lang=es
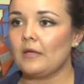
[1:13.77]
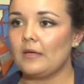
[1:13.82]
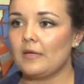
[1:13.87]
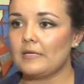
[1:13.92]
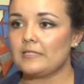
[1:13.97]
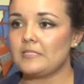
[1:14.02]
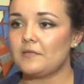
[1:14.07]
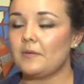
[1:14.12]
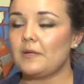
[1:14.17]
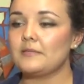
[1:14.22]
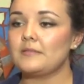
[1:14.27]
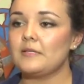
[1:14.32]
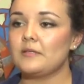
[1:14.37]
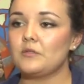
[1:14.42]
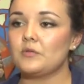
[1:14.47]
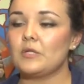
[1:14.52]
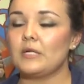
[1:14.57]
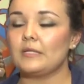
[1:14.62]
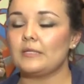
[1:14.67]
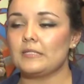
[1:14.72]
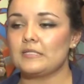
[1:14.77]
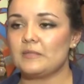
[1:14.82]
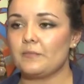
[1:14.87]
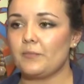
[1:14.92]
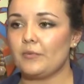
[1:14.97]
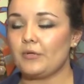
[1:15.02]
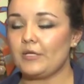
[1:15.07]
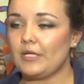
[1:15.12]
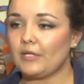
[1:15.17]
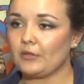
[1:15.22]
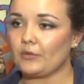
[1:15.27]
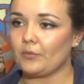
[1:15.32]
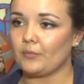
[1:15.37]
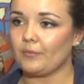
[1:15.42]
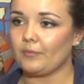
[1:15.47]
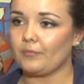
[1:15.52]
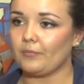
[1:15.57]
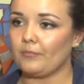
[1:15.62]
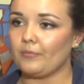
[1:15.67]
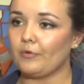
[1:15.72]
¿Qué se va a hacer durante ese proyecto,
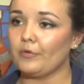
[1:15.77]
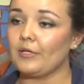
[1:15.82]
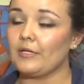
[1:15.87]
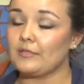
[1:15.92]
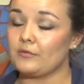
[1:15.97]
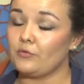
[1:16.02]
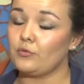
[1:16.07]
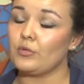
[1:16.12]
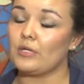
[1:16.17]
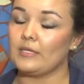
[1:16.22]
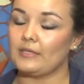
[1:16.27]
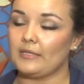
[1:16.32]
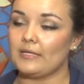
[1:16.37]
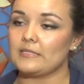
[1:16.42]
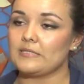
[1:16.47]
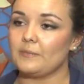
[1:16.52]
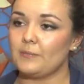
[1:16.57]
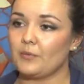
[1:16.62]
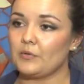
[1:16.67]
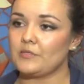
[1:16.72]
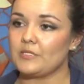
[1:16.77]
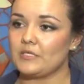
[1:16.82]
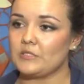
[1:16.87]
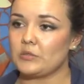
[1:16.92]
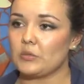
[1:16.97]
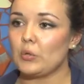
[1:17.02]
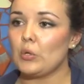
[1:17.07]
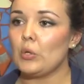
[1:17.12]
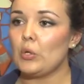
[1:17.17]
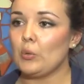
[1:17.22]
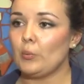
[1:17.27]
durante ese proceso?